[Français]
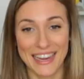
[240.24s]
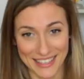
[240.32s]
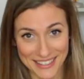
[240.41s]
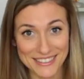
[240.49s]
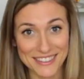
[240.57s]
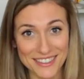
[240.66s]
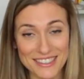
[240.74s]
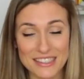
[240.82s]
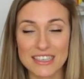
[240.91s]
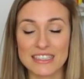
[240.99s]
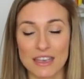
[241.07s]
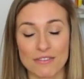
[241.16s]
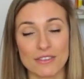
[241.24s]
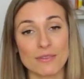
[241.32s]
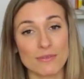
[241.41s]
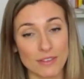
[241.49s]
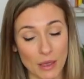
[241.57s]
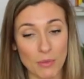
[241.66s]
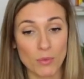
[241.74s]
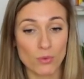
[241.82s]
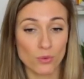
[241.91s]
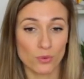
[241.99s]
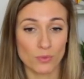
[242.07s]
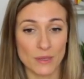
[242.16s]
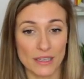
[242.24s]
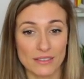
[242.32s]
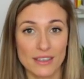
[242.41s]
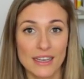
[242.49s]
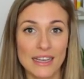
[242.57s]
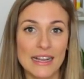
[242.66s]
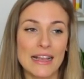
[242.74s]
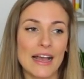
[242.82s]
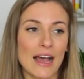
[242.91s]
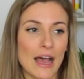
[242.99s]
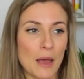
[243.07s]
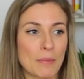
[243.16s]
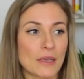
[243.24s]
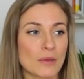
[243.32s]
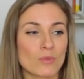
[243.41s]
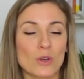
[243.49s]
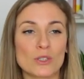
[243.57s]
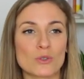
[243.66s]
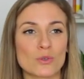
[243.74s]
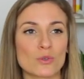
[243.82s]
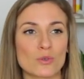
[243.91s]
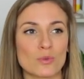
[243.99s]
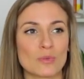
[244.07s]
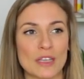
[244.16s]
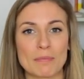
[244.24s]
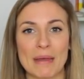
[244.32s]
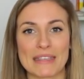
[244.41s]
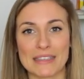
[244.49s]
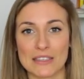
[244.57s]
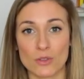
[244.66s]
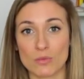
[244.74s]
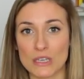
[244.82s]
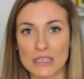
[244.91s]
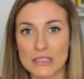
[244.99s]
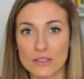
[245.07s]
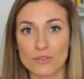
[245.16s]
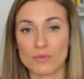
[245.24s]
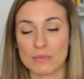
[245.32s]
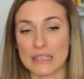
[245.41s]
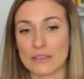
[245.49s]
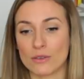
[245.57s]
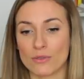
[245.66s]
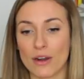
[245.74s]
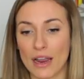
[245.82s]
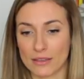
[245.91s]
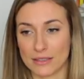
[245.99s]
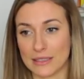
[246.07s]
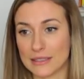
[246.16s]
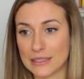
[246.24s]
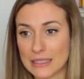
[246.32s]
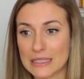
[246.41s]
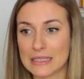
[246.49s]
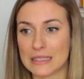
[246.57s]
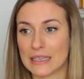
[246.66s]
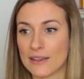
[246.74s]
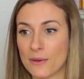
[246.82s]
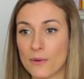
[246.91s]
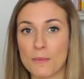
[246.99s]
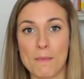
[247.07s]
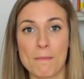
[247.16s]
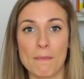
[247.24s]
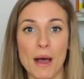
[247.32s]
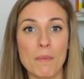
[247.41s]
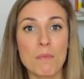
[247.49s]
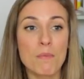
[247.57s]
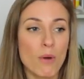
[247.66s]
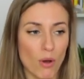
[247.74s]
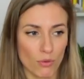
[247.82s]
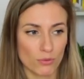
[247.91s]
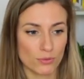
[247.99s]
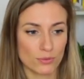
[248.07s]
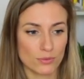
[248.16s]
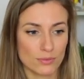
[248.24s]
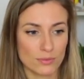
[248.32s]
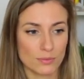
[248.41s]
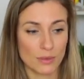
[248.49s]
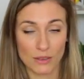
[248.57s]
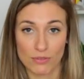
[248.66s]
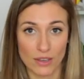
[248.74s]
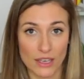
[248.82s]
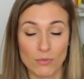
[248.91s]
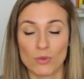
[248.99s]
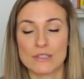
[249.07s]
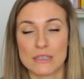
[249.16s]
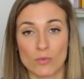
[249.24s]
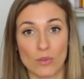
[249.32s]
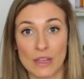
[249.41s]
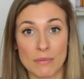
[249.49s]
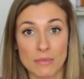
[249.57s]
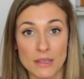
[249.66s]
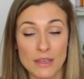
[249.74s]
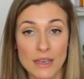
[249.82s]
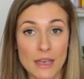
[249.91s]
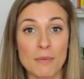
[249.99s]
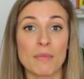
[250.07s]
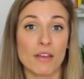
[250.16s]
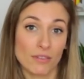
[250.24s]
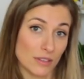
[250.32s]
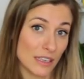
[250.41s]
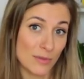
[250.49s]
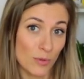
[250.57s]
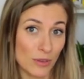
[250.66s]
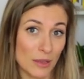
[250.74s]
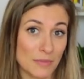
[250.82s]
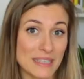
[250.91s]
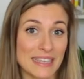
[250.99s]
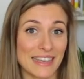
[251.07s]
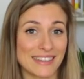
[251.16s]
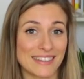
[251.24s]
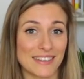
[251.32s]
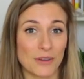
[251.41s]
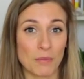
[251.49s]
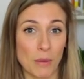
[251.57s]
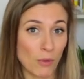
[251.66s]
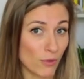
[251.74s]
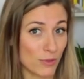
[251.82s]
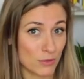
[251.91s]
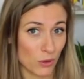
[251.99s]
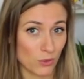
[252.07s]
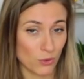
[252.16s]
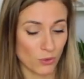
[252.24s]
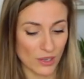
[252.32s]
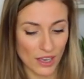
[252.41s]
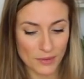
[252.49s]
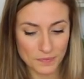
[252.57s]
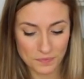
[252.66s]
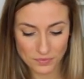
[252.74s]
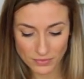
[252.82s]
elle est intense et ça fait vraiment beaucoup de bien. Après, moi, je suis peut-être pas très objective, mais euh, voilà, Cécile, c'est euh, ma prof préférée. Bon, c'est mon amie, mais avant d'être mon amie, ça a été ma professeure de yoga.